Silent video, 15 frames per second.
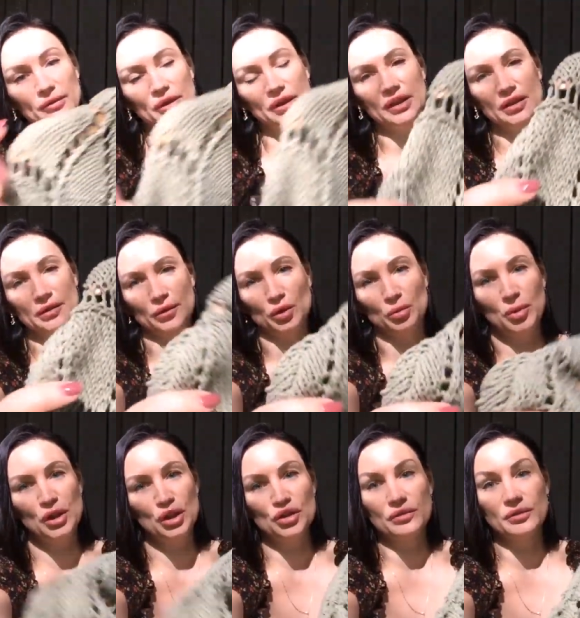вот эти вот
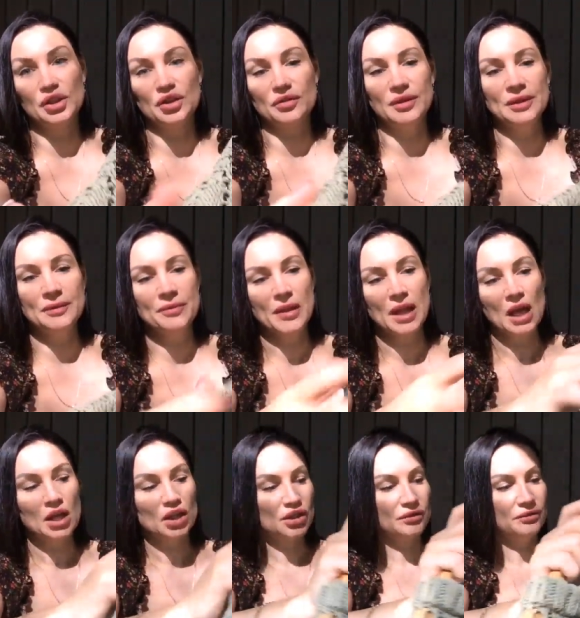плечевые швы,
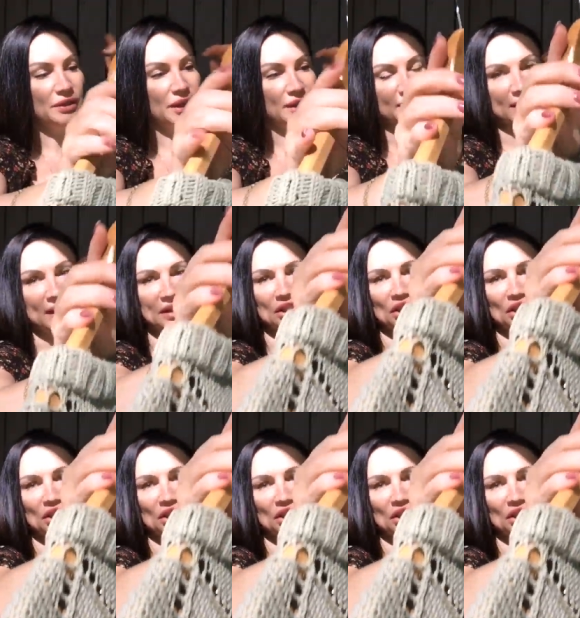швы я, кстати,